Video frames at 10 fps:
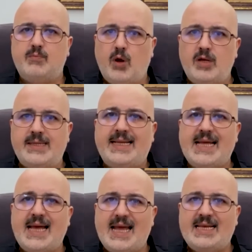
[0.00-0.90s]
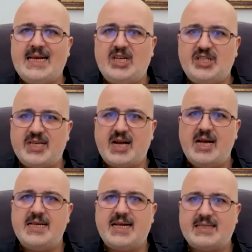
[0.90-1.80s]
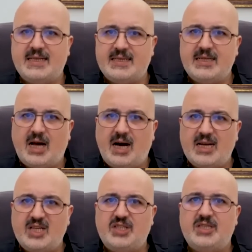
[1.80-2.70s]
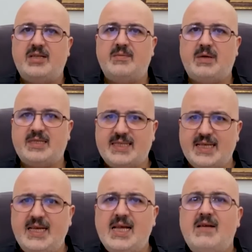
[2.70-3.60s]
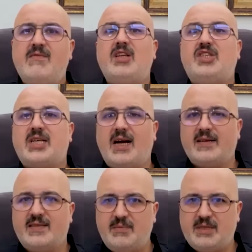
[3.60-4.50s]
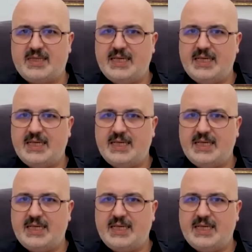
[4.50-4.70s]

Bölgede enerji kaynaklarının araştırılması ve çıkartılması.